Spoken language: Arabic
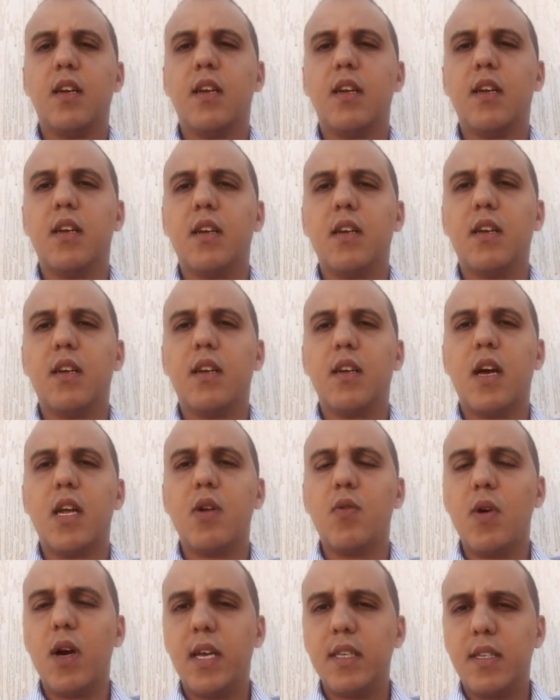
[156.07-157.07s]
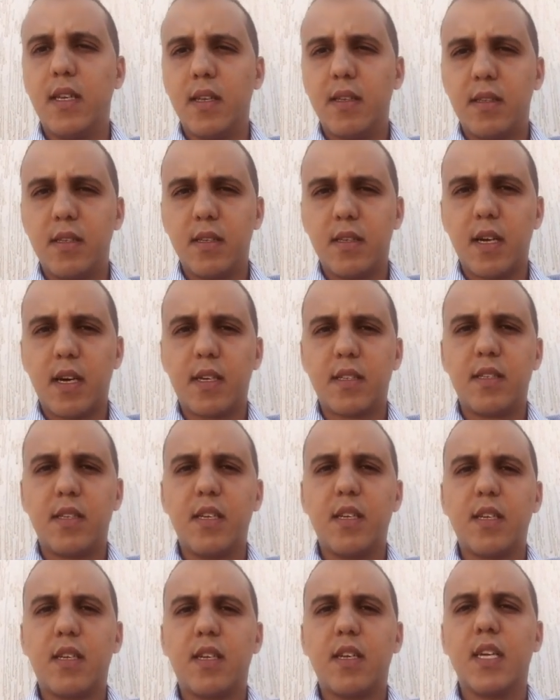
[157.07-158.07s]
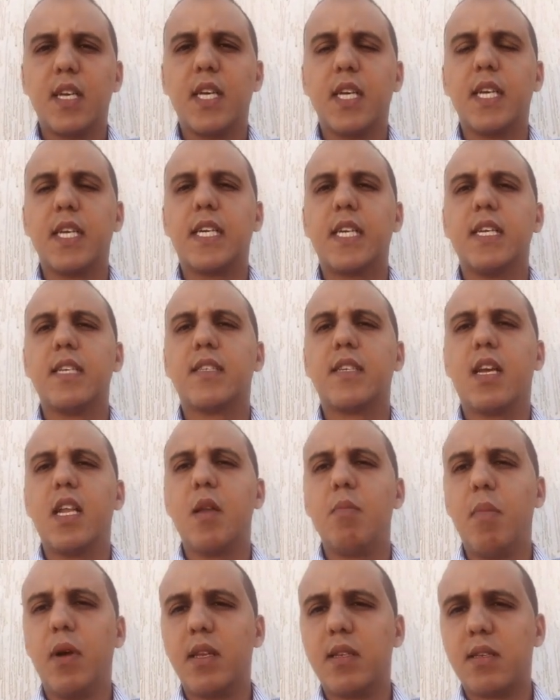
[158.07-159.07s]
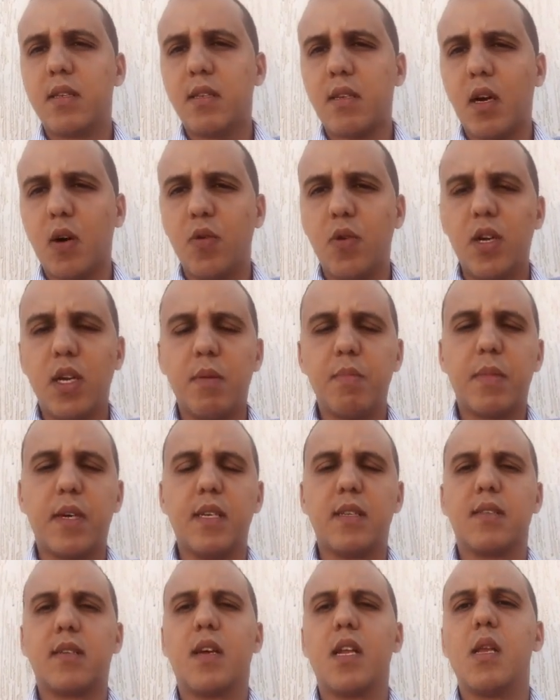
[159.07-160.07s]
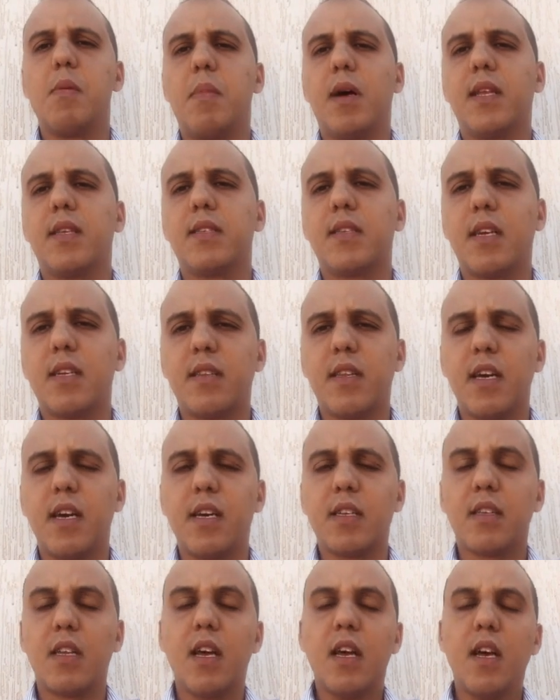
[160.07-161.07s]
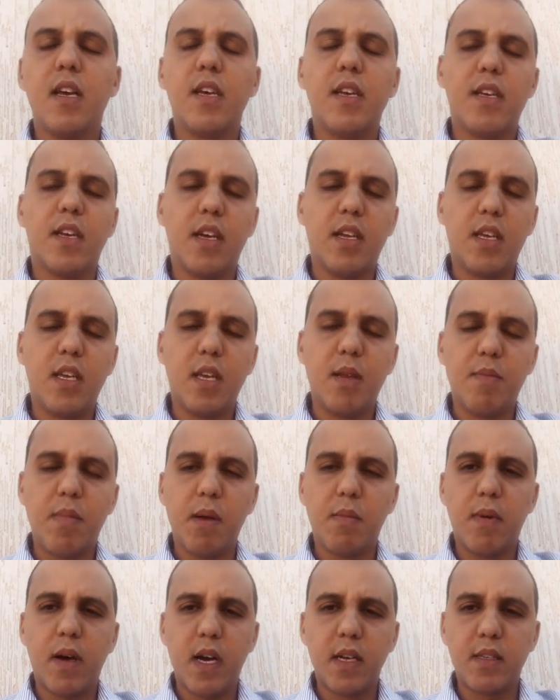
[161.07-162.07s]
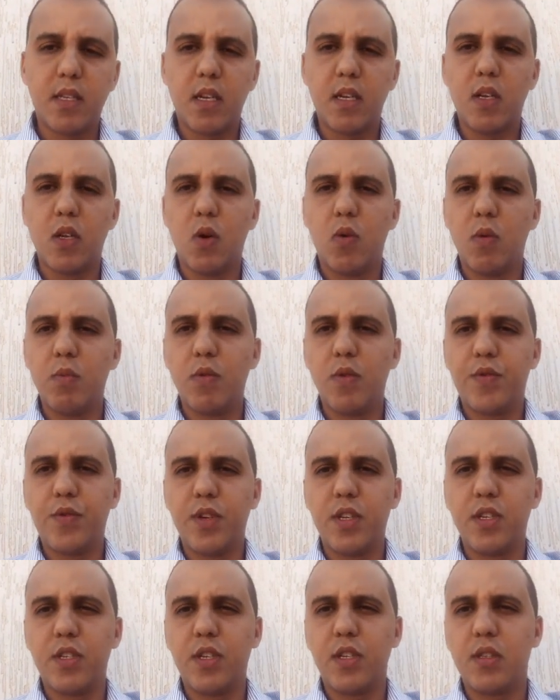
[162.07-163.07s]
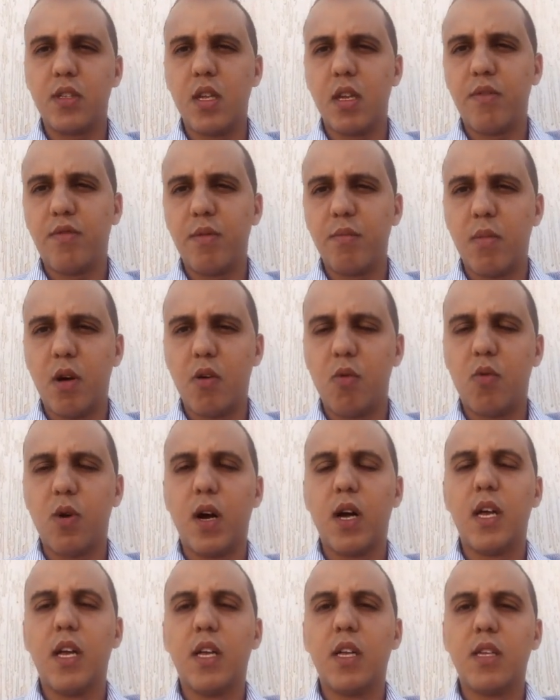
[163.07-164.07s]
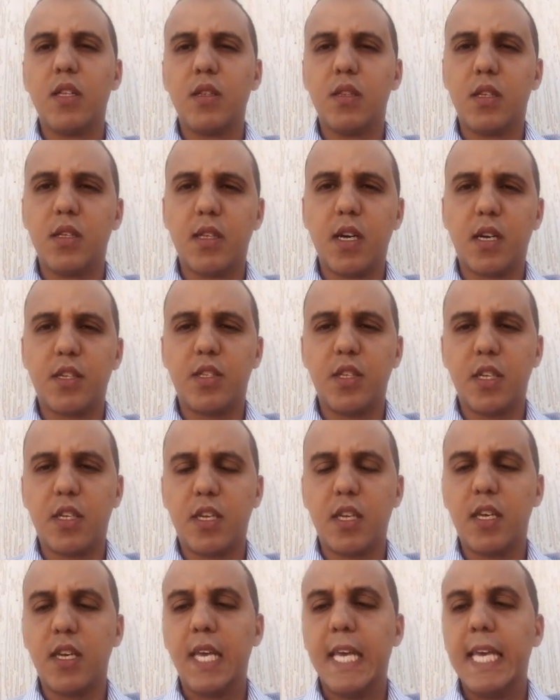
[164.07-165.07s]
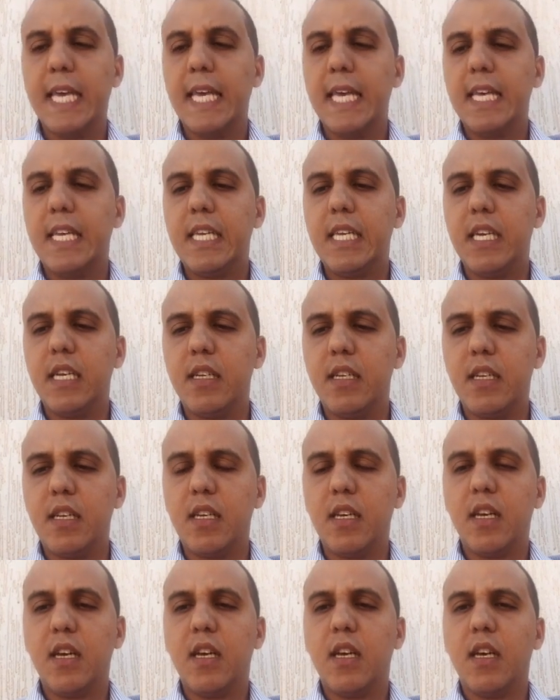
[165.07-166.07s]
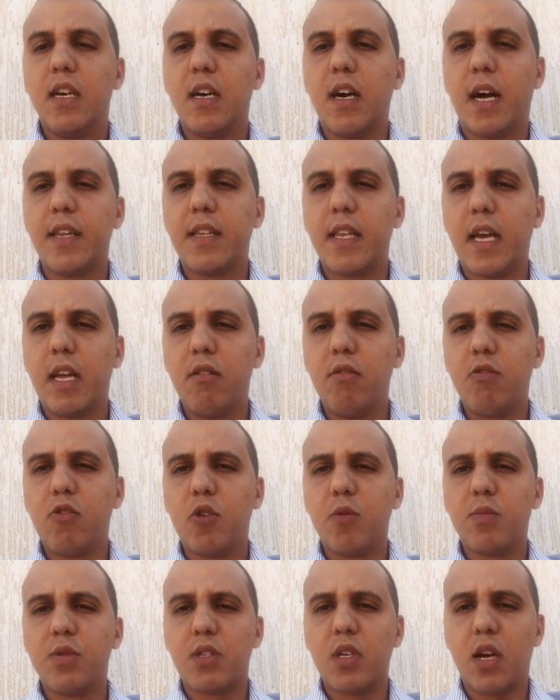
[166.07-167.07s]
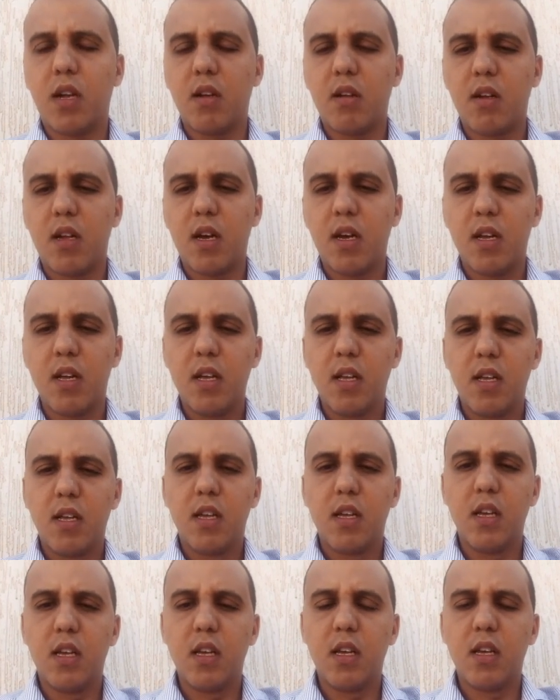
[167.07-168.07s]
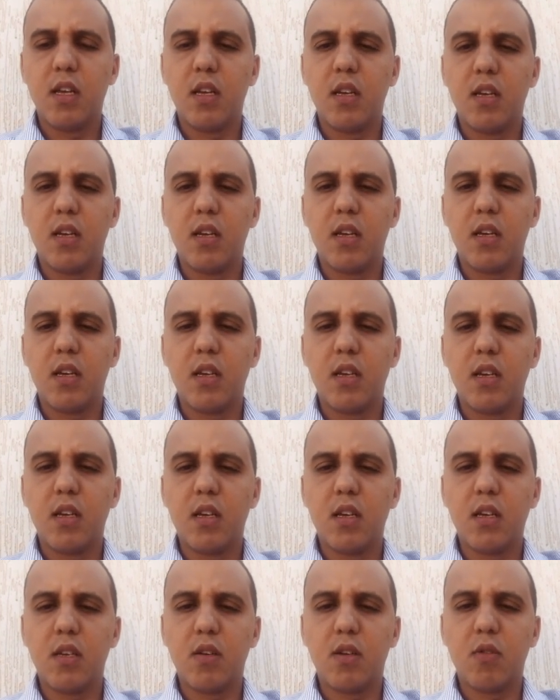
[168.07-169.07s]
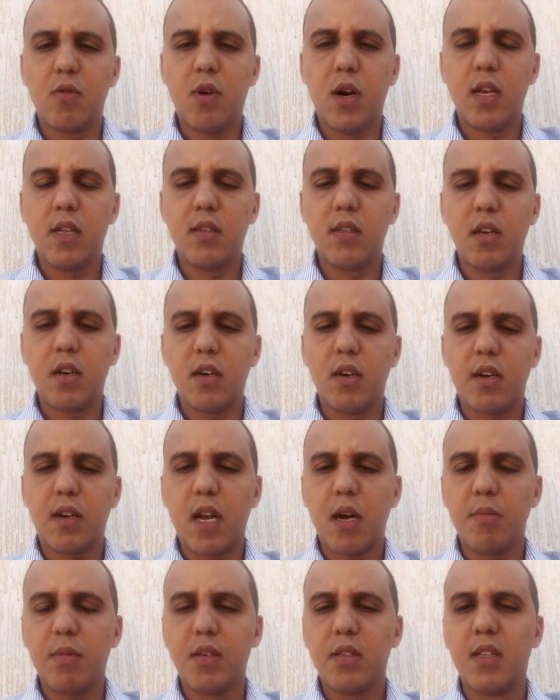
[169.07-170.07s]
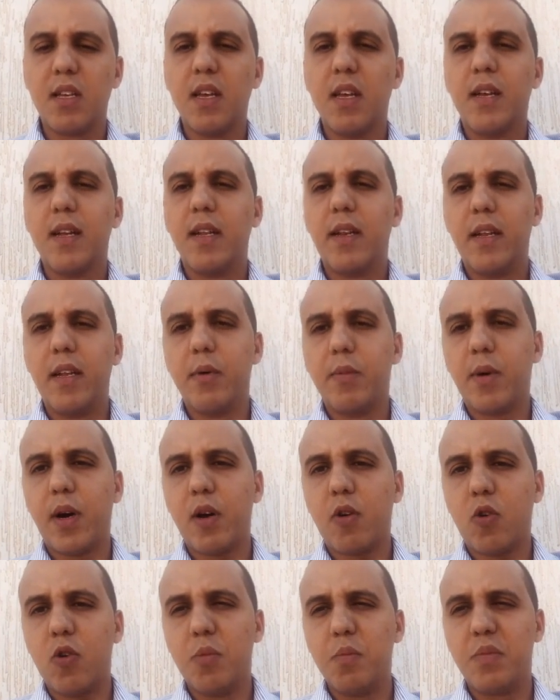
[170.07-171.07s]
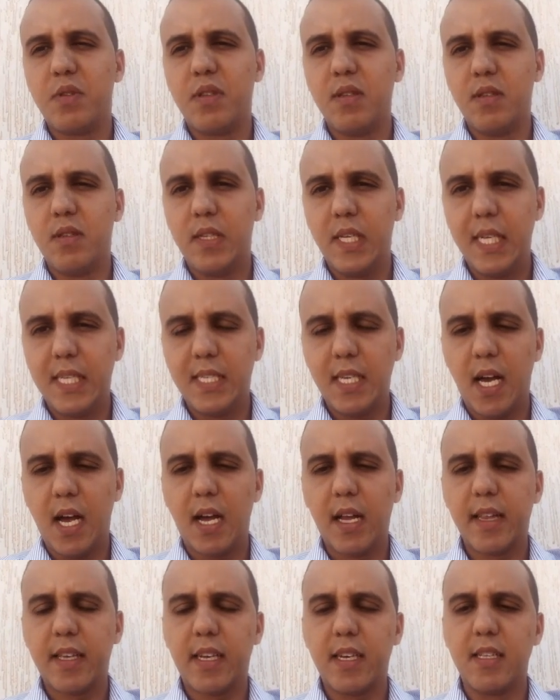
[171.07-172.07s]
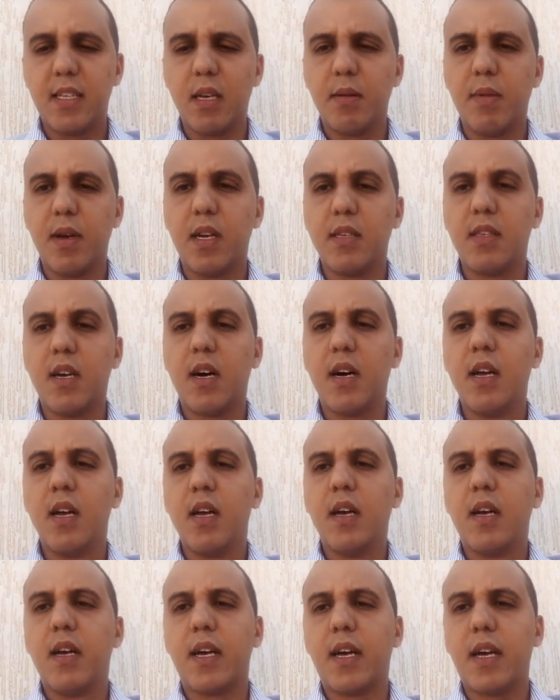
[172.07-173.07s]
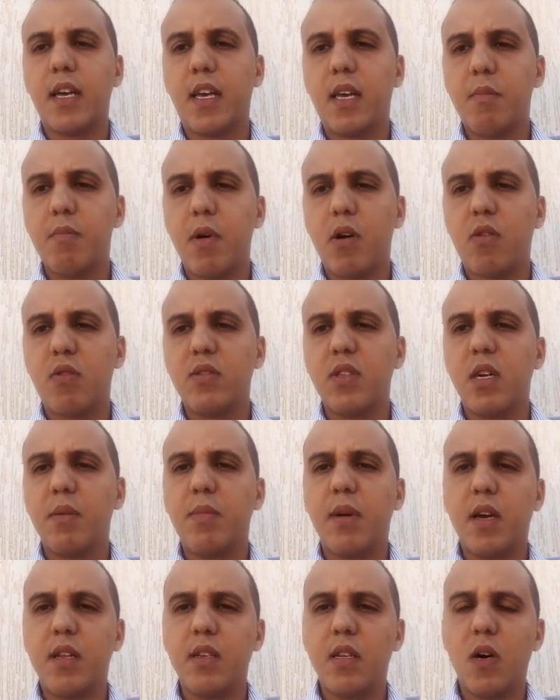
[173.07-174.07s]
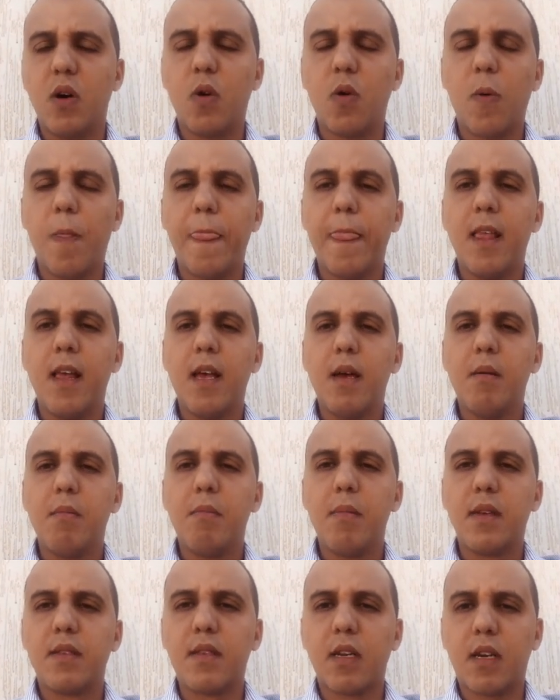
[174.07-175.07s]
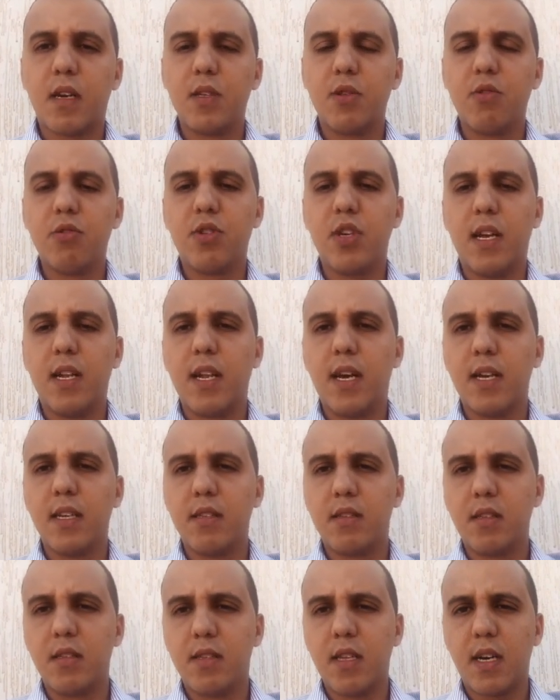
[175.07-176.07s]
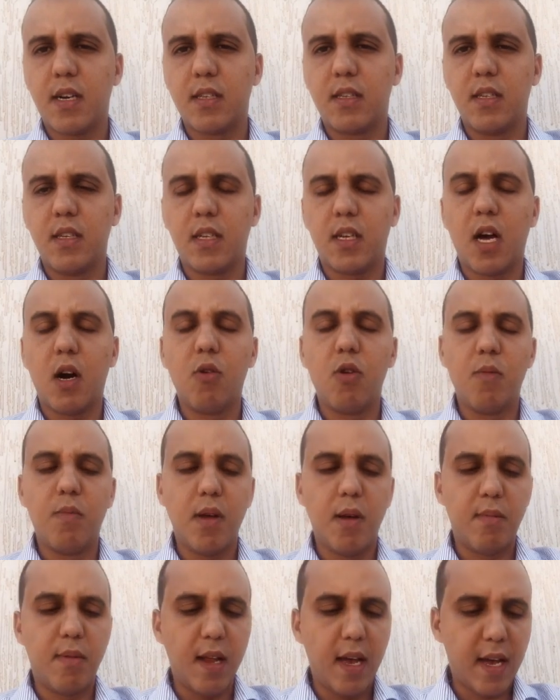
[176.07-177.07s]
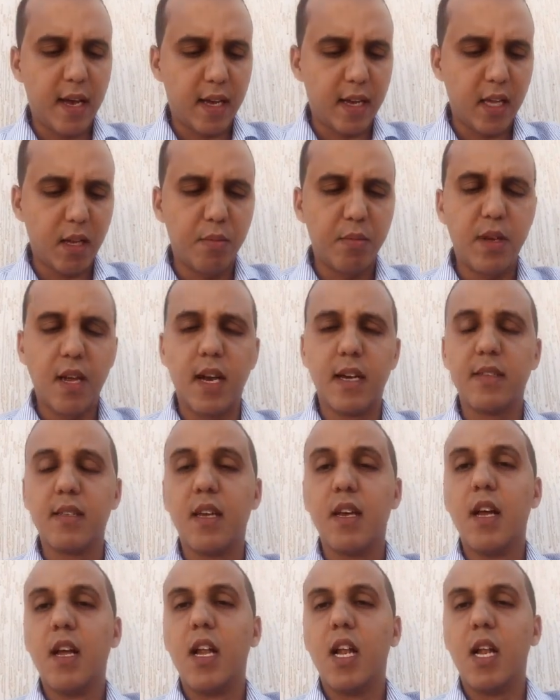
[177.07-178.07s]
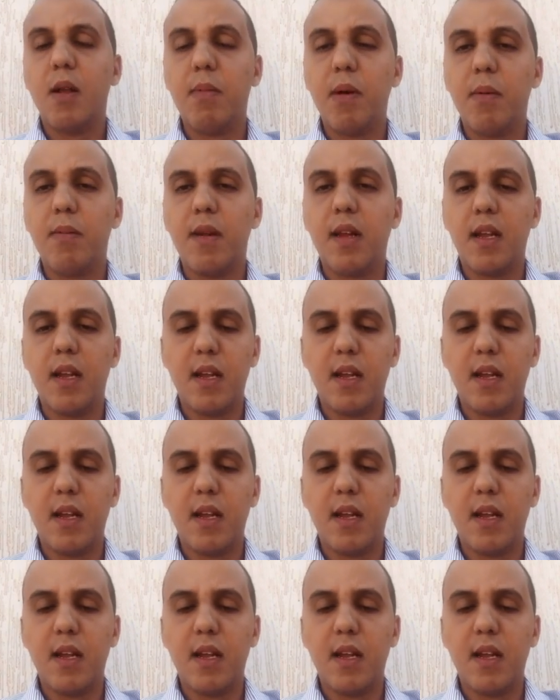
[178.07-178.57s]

آه، انواع ديال الديداكتيك كيتكلم على التقويم كيتكلم على التخطيط يعني باب ايضا هو مفيد جدا فيما هو ديداكتيكي يعني غادي نخلي لكم ان شاء الله آه، واحد الرابط اللي بغى يقوم بالتنزيل تاع الكتاب هذا غير كما قلنا بانه ما تركزوش على الديداكتيك او الباب الاخير من هذا الباب